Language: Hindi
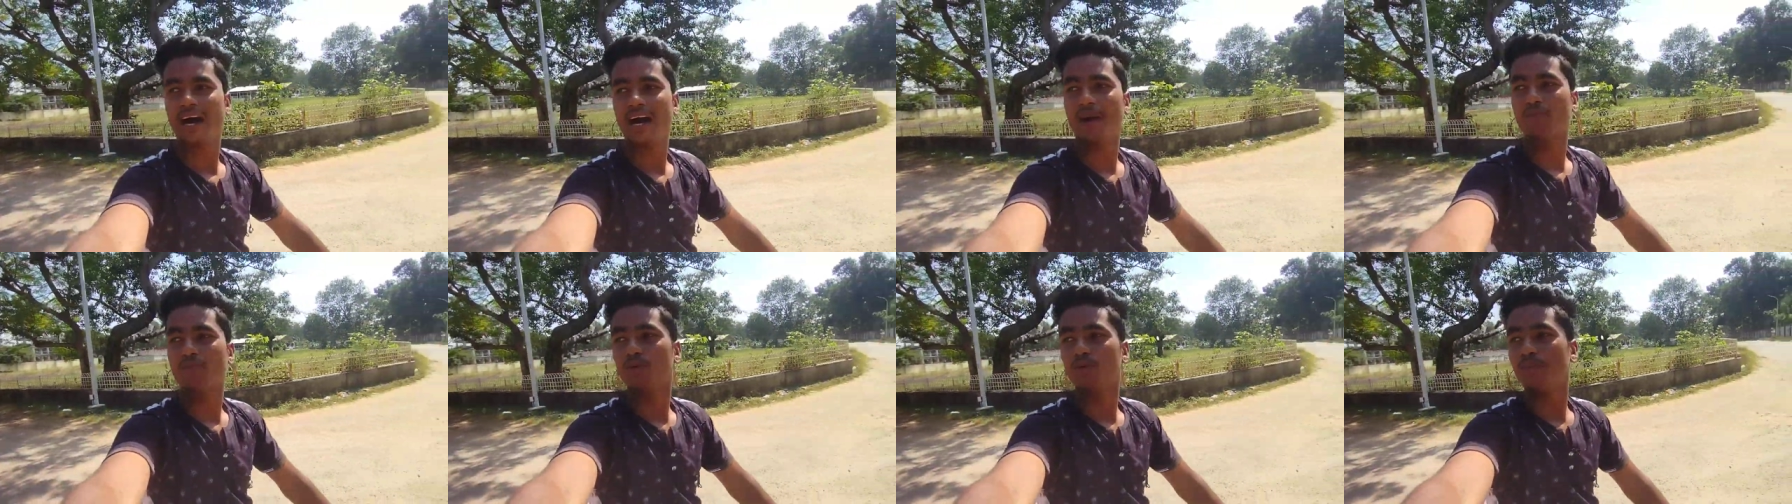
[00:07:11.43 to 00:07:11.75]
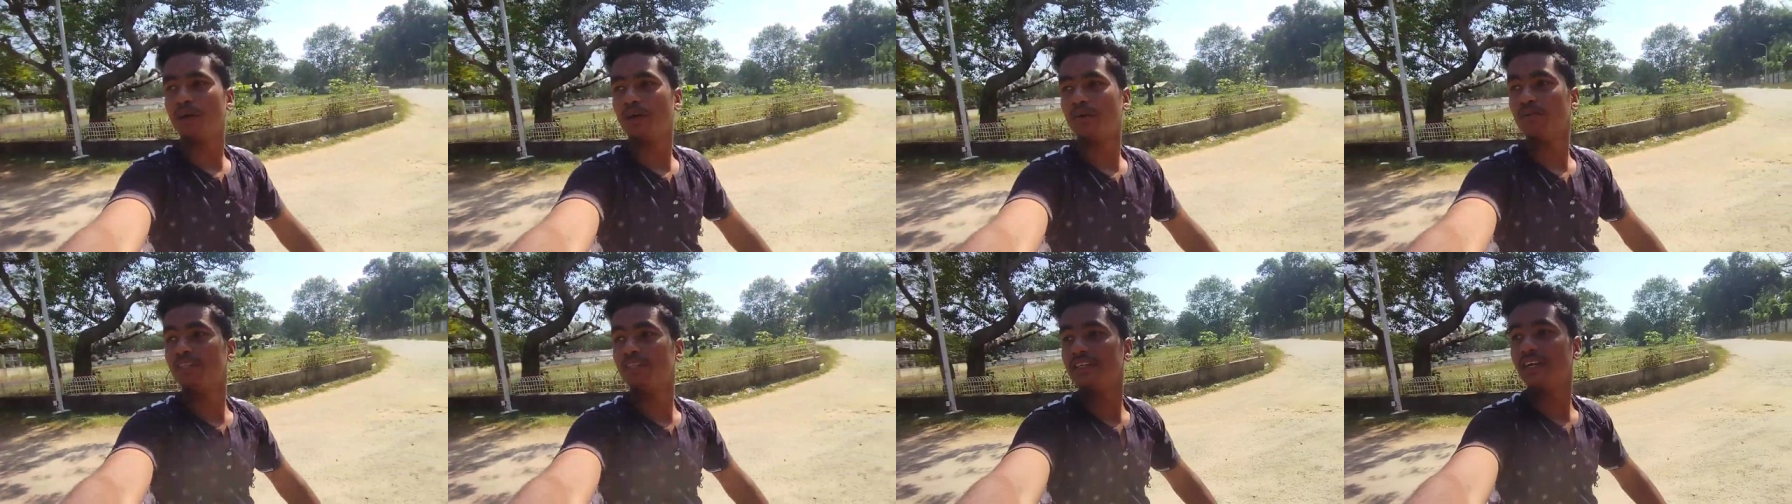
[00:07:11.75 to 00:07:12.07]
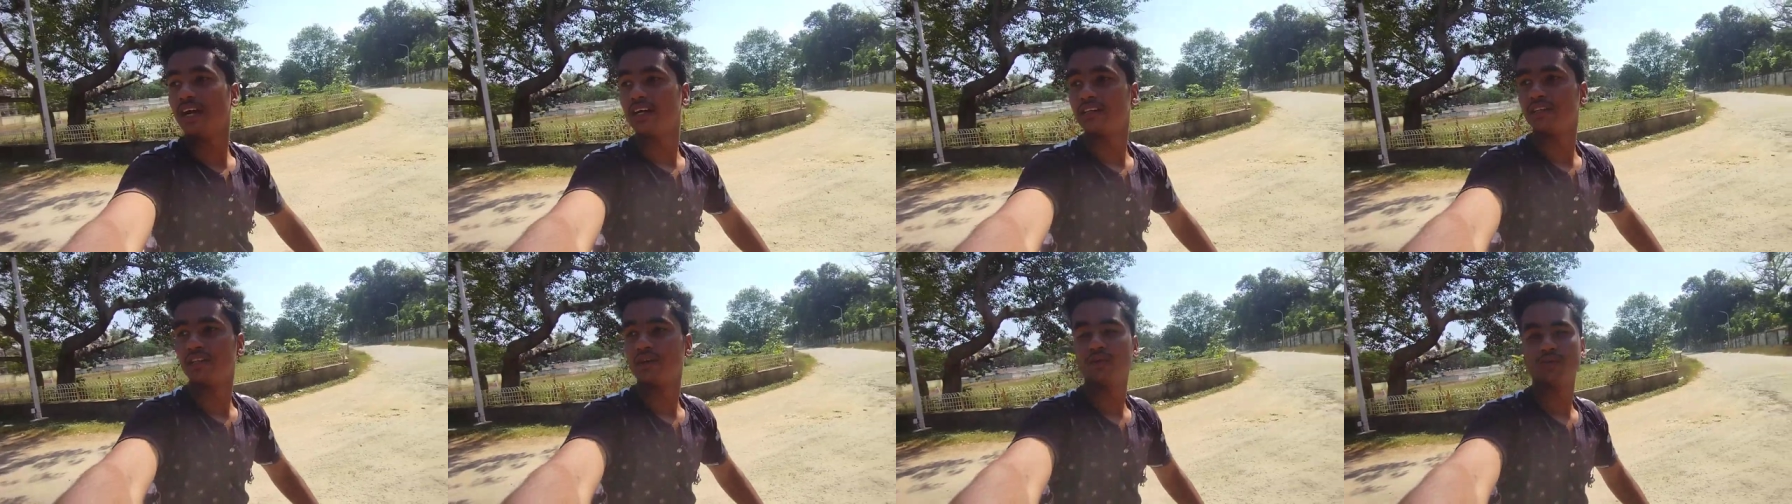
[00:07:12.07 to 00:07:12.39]
आपको मैं
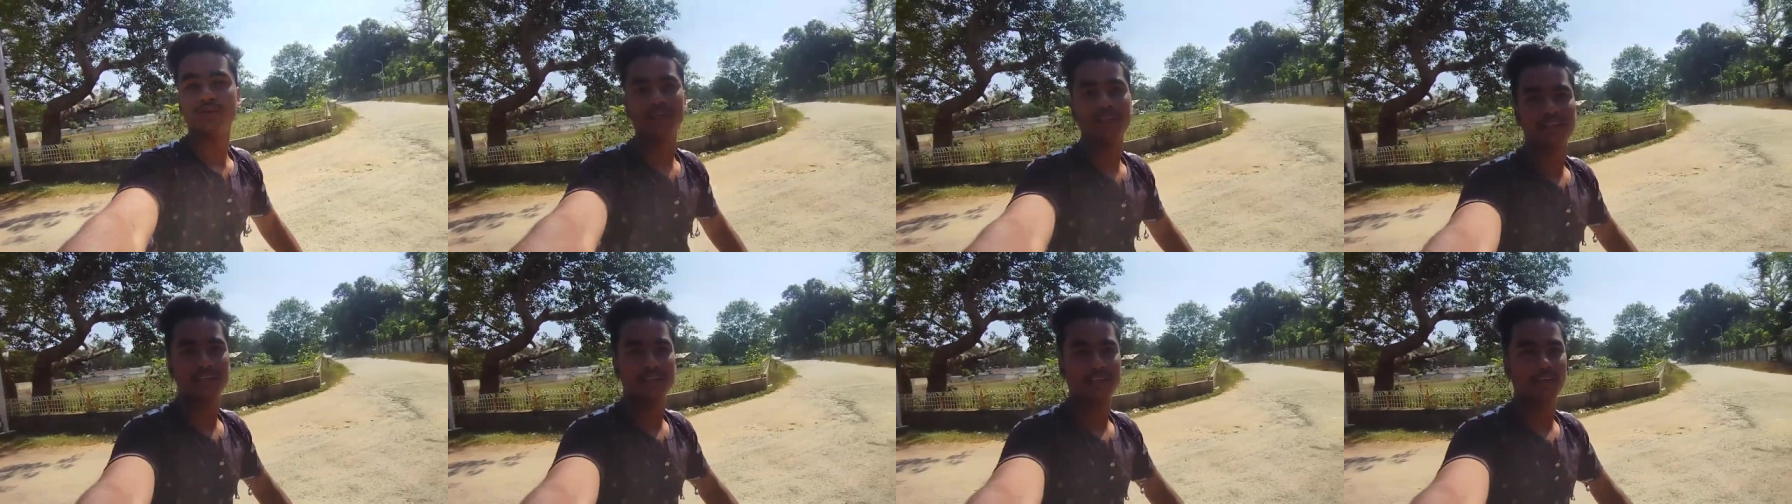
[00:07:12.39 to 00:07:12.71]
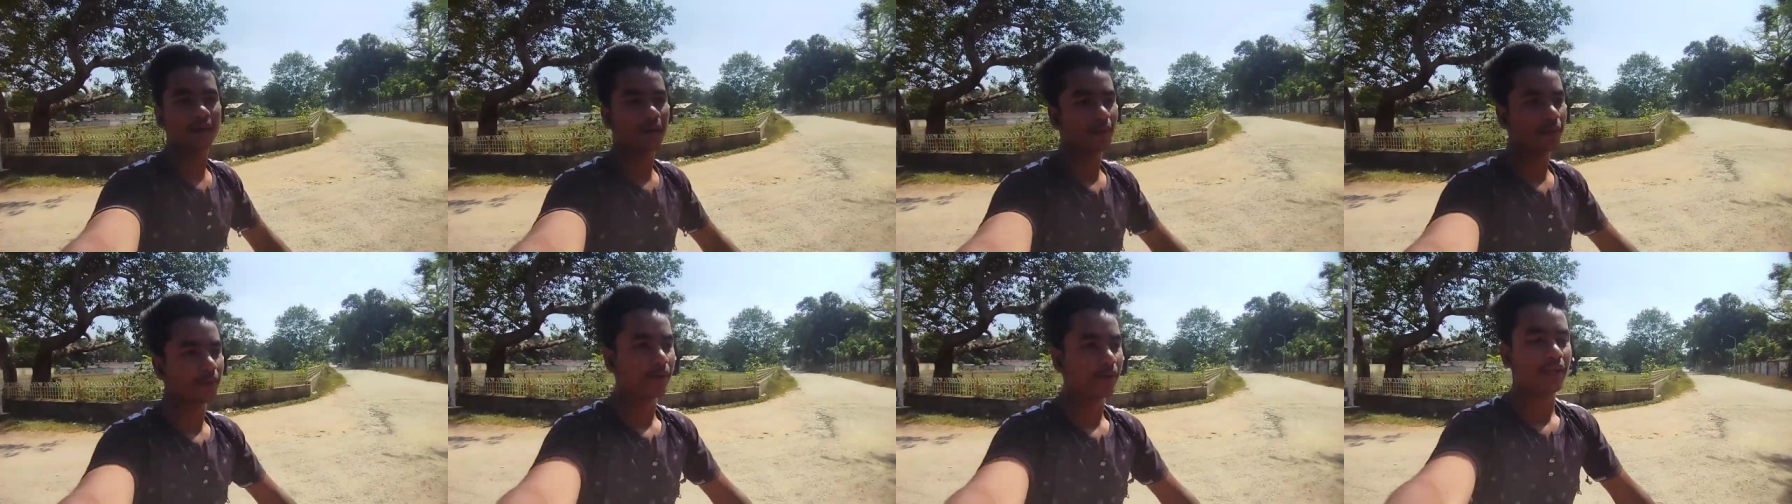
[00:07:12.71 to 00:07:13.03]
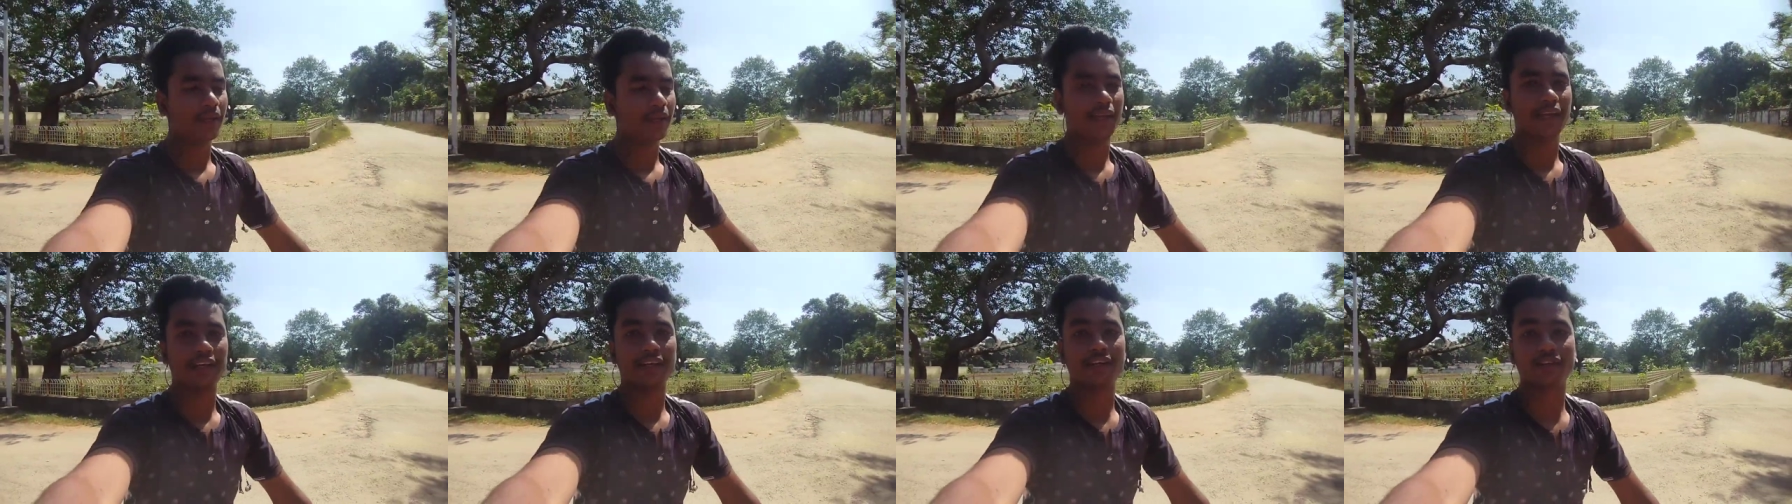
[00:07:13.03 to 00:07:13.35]
दिखाता हूँ उधर का
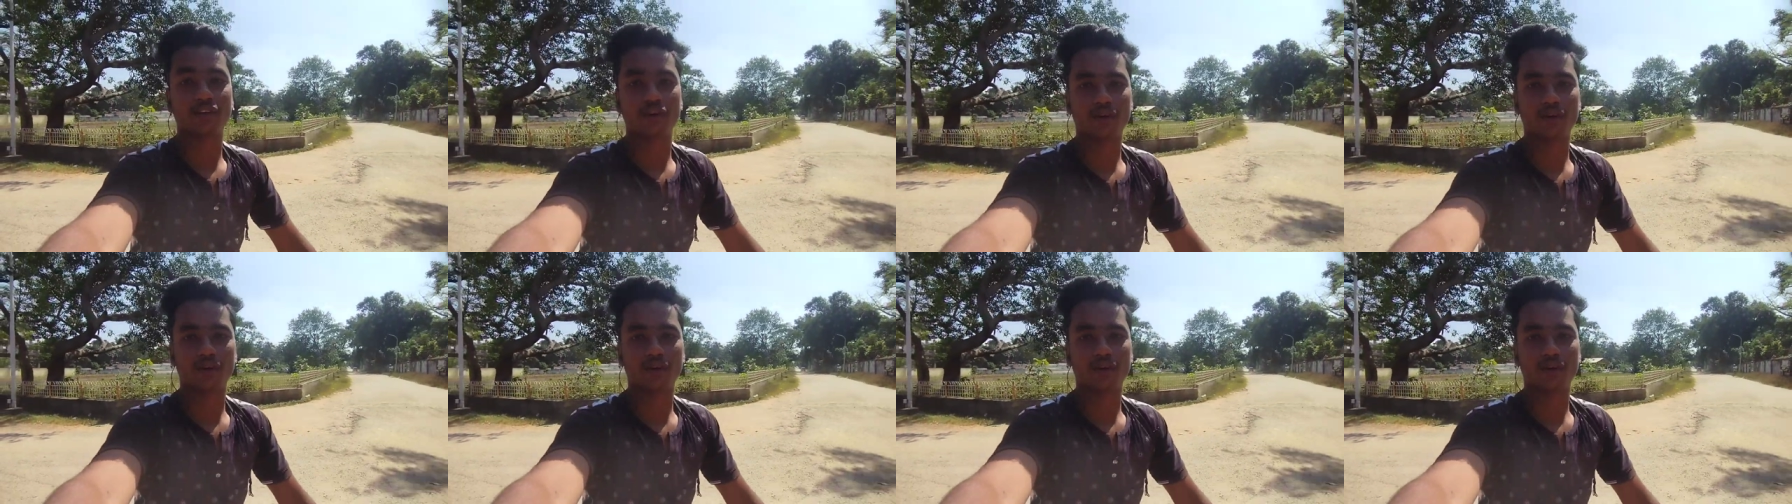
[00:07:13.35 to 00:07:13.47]
एक